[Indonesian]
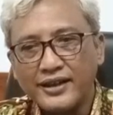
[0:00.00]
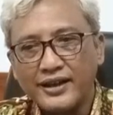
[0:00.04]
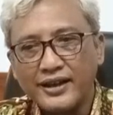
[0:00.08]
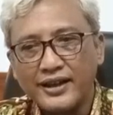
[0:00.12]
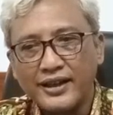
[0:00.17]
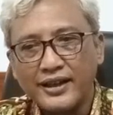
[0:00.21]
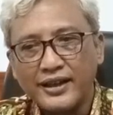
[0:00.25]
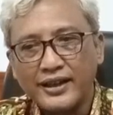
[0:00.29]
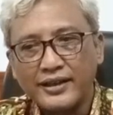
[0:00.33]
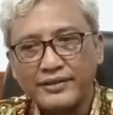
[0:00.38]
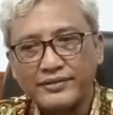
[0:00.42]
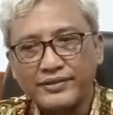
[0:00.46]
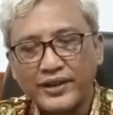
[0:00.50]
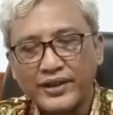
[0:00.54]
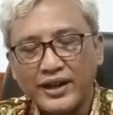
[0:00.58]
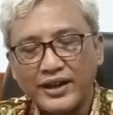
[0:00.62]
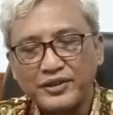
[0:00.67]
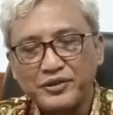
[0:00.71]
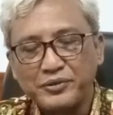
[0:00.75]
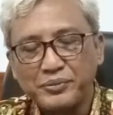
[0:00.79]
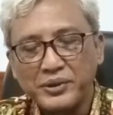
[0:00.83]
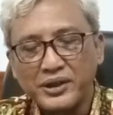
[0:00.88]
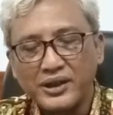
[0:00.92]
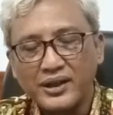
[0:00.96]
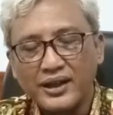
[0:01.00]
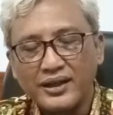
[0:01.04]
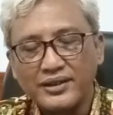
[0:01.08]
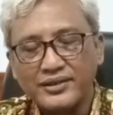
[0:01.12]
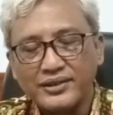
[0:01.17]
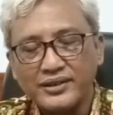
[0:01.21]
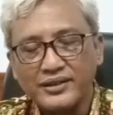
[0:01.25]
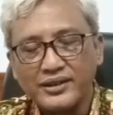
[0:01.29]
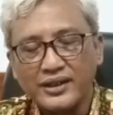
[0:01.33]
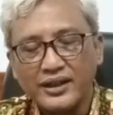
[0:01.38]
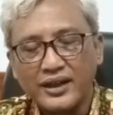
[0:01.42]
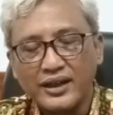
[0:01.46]
adalah
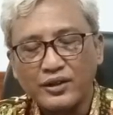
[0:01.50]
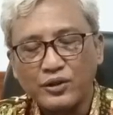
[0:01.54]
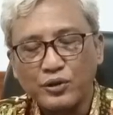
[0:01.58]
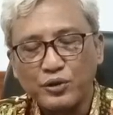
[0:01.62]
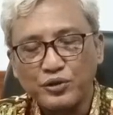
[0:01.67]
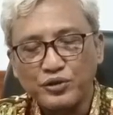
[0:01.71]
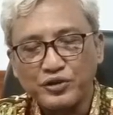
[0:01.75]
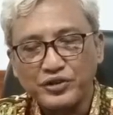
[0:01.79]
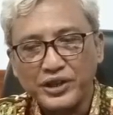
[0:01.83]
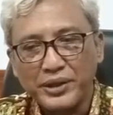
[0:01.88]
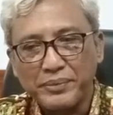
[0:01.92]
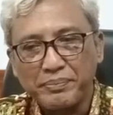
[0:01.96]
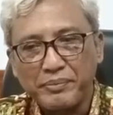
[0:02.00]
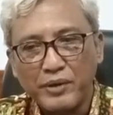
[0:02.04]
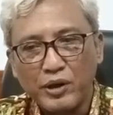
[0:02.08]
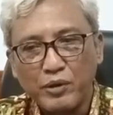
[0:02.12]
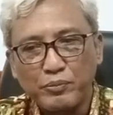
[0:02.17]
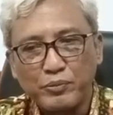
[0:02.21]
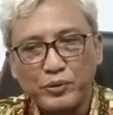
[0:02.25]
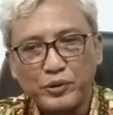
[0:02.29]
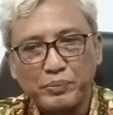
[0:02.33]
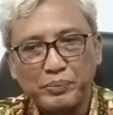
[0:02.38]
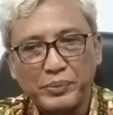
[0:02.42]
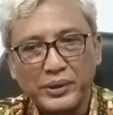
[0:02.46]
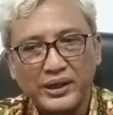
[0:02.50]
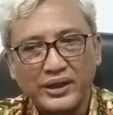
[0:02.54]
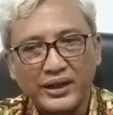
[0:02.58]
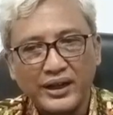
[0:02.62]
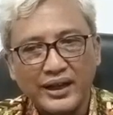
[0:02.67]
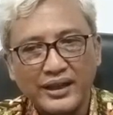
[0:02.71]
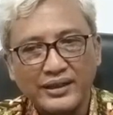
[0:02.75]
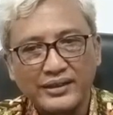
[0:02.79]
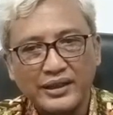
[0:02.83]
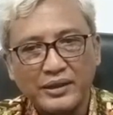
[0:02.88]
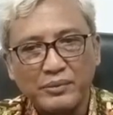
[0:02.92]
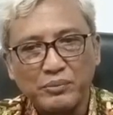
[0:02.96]
transmigrasi dengan konsep maupun
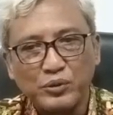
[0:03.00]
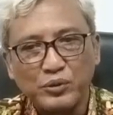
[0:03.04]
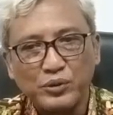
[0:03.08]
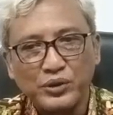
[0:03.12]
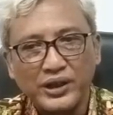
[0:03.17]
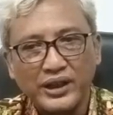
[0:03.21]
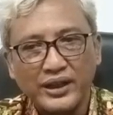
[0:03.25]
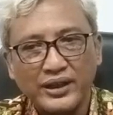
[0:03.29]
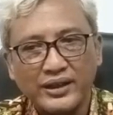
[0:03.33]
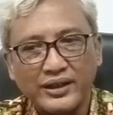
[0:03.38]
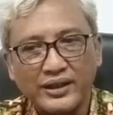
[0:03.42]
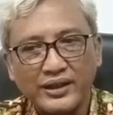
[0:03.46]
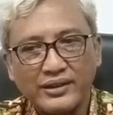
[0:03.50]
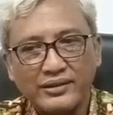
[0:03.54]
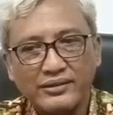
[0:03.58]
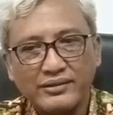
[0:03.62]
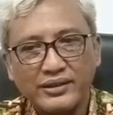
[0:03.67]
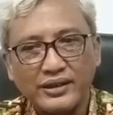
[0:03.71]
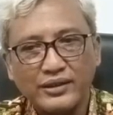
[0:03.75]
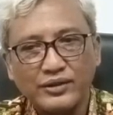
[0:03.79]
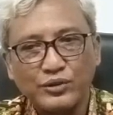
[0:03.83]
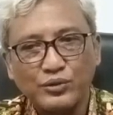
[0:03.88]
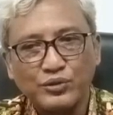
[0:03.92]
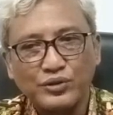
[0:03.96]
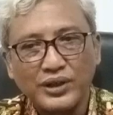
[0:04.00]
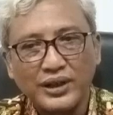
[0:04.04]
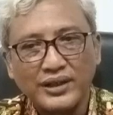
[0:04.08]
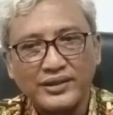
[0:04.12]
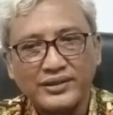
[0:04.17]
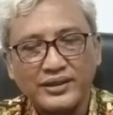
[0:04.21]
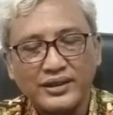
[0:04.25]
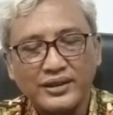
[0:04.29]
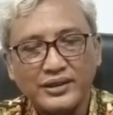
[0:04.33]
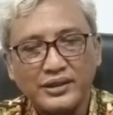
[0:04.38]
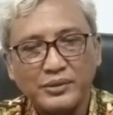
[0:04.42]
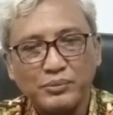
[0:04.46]
pendekatan modern, tentu
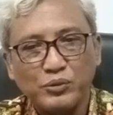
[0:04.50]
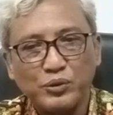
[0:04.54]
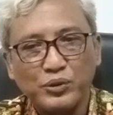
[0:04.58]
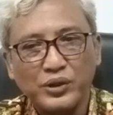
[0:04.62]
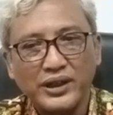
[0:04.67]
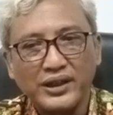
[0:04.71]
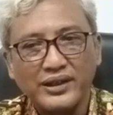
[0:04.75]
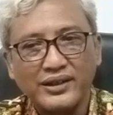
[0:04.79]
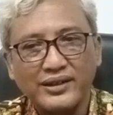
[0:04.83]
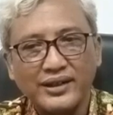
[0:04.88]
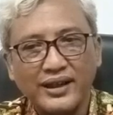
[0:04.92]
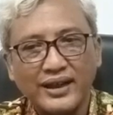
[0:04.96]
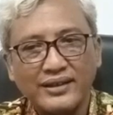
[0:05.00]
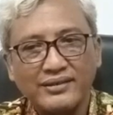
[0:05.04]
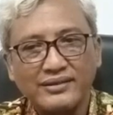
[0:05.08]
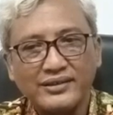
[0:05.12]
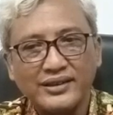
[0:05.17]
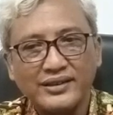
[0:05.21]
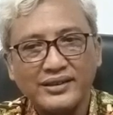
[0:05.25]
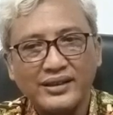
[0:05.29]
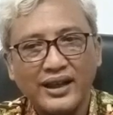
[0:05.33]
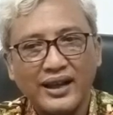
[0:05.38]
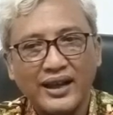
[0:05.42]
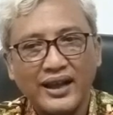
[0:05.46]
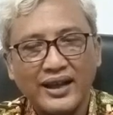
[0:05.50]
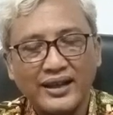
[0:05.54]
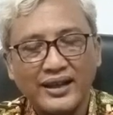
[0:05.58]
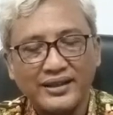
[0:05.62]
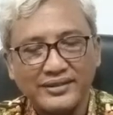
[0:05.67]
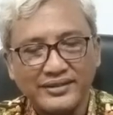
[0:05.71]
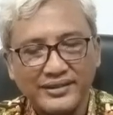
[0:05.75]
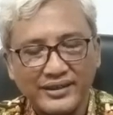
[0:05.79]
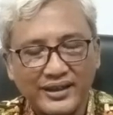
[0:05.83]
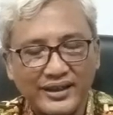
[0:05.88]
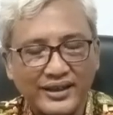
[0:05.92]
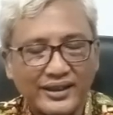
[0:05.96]
saja dimungkinkan tidak
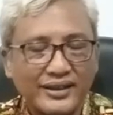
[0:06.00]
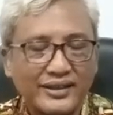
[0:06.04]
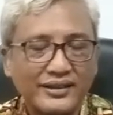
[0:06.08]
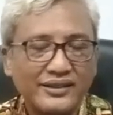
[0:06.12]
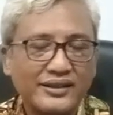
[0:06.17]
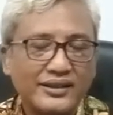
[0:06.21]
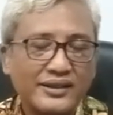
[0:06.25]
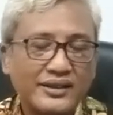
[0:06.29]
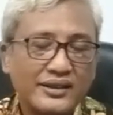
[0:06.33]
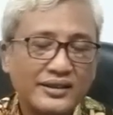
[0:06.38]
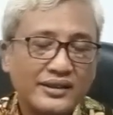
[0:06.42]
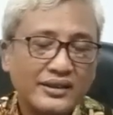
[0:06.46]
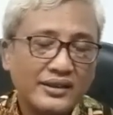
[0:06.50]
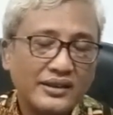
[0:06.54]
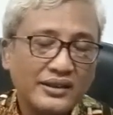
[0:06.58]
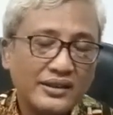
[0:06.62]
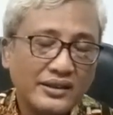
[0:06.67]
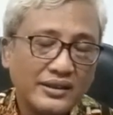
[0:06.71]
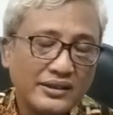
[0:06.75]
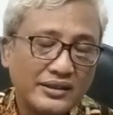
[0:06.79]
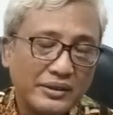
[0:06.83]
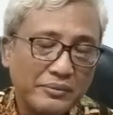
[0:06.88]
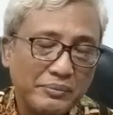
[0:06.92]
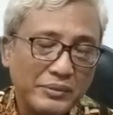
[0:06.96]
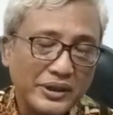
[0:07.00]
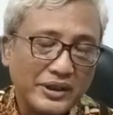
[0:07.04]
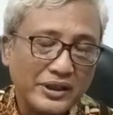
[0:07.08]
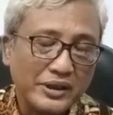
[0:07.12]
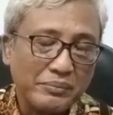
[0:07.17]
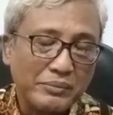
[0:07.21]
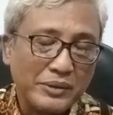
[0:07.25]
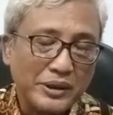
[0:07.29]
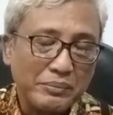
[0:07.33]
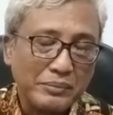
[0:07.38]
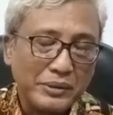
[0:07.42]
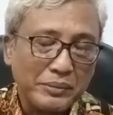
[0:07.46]
hanya
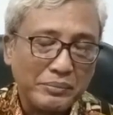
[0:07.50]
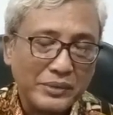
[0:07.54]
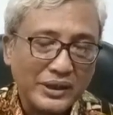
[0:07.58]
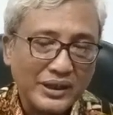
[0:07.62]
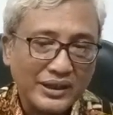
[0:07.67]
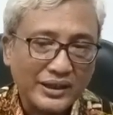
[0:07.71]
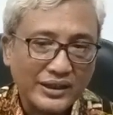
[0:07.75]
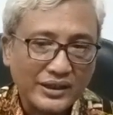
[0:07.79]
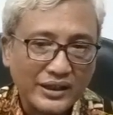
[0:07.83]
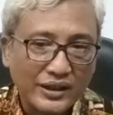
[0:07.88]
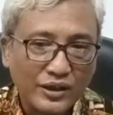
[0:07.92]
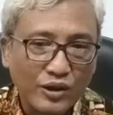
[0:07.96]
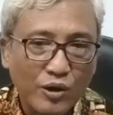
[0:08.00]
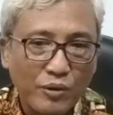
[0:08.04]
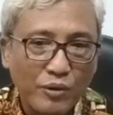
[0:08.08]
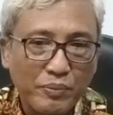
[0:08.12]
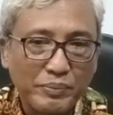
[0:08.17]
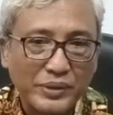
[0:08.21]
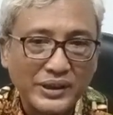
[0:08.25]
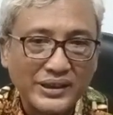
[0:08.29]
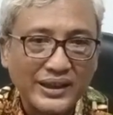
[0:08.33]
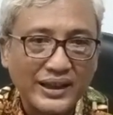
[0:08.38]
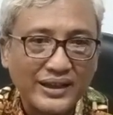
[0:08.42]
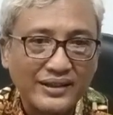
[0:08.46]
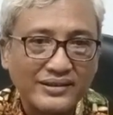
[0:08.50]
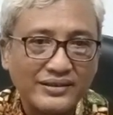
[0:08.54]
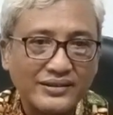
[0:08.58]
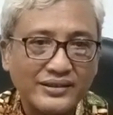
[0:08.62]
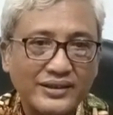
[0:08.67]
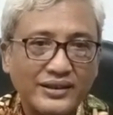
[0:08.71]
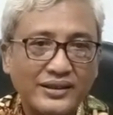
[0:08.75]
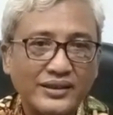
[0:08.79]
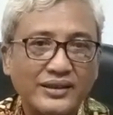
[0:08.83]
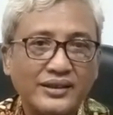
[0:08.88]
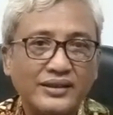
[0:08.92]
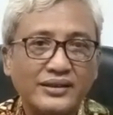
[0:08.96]
teman-teman memiliki
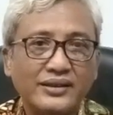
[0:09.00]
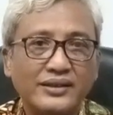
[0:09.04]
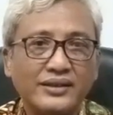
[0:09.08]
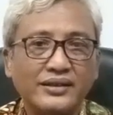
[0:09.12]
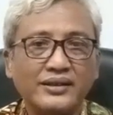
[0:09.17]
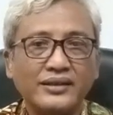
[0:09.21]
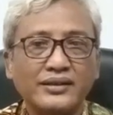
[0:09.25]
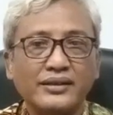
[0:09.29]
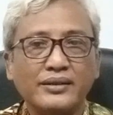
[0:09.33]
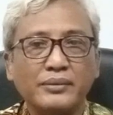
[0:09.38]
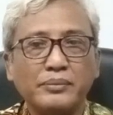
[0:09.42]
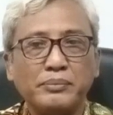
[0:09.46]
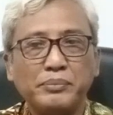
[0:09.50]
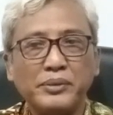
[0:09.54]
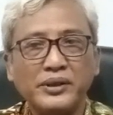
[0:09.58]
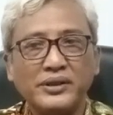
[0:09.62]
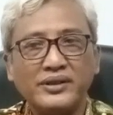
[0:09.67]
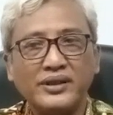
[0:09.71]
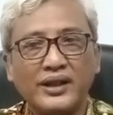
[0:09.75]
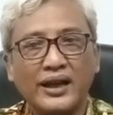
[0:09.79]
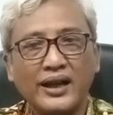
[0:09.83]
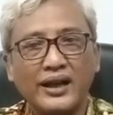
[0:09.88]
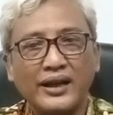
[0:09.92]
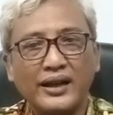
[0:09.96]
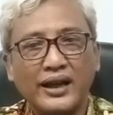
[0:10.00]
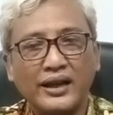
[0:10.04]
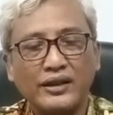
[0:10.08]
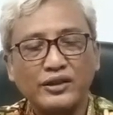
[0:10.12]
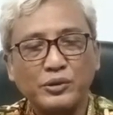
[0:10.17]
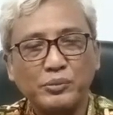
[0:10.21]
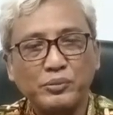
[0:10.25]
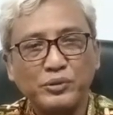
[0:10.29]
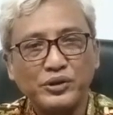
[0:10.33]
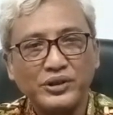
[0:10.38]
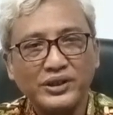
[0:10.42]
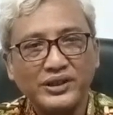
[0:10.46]
kompetensi di bidang
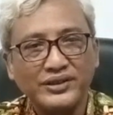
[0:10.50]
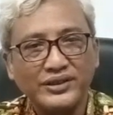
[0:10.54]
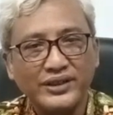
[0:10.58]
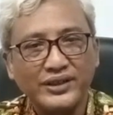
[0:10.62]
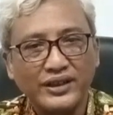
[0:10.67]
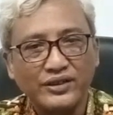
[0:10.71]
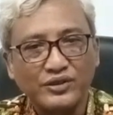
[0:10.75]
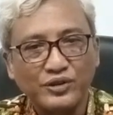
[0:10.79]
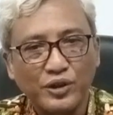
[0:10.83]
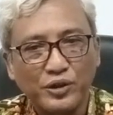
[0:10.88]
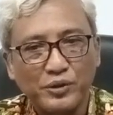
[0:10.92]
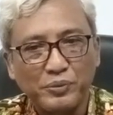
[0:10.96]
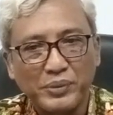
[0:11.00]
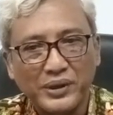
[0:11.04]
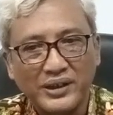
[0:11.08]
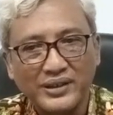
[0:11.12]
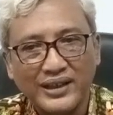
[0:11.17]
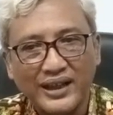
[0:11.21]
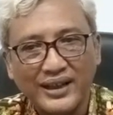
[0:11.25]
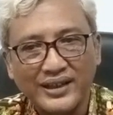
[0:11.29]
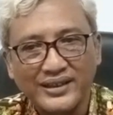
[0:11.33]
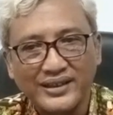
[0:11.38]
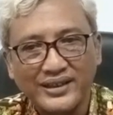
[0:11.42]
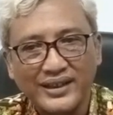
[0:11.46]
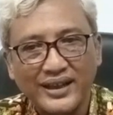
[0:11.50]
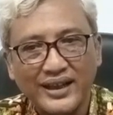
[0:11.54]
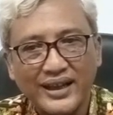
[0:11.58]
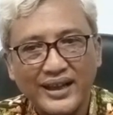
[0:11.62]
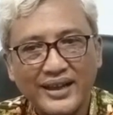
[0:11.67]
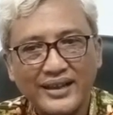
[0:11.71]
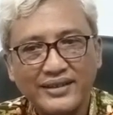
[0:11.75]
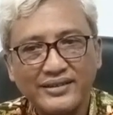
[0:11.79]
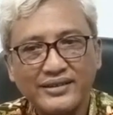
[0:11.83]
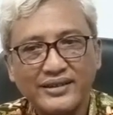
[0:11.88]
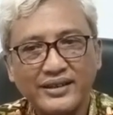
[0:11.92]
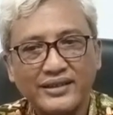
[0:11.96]
ataupun di sektor
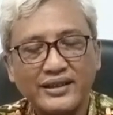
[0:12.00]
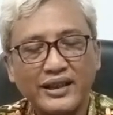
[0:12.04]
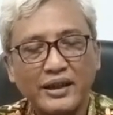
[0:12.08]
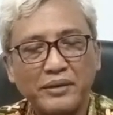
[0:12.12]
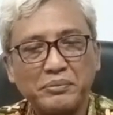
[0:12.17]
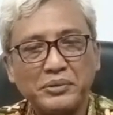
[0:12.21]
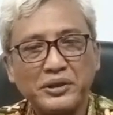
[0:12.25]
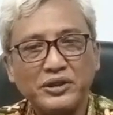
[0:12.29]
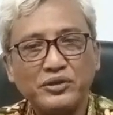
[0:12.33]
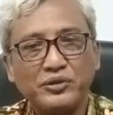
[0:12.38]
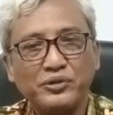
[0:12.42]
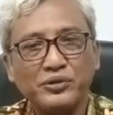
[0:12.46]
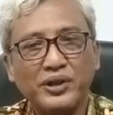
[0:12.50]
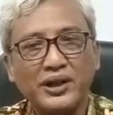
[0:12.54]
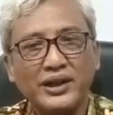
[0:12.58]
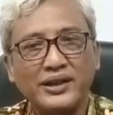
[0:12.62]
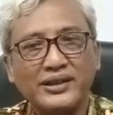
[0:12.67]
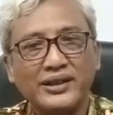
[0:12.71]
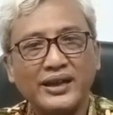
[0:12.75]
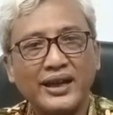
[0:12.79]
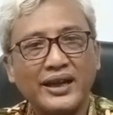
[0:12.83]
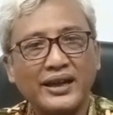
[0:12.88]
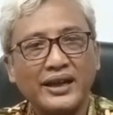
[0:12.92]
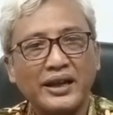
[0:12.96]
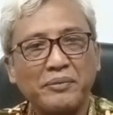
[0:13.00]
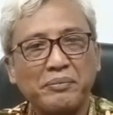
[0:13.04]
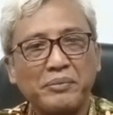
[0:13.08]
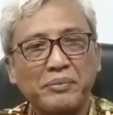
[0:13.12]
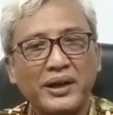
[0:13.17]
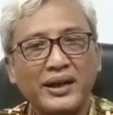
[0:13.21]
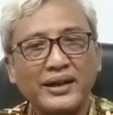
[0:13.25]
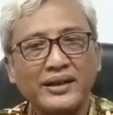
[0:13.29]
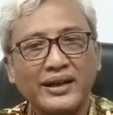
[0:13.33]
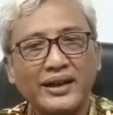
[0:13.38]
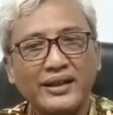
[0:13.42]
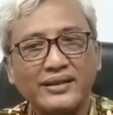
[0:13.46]
pertanian, tetapi juga
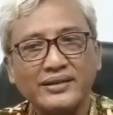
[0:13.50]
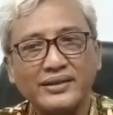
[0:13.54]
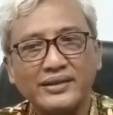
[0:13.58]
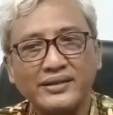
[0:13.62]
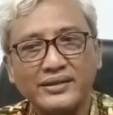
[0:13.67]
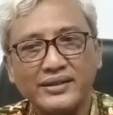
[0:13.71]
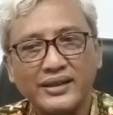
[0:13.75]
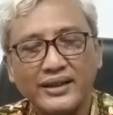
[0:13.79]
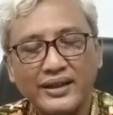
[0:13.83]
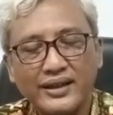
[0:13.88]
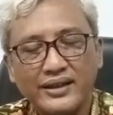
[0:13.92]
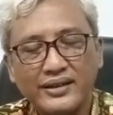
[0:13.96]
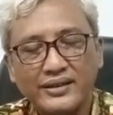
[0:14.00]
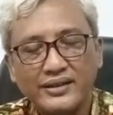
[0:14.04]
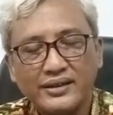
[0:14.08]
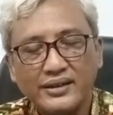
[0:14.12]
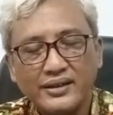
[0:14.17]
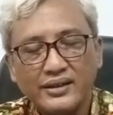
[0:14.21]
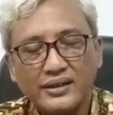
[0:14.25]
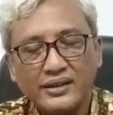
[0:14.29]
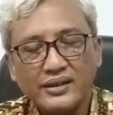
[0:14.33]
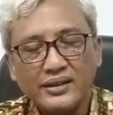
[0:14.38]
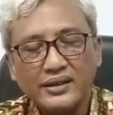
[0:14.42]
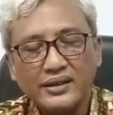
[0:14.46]
diharapkan nantinya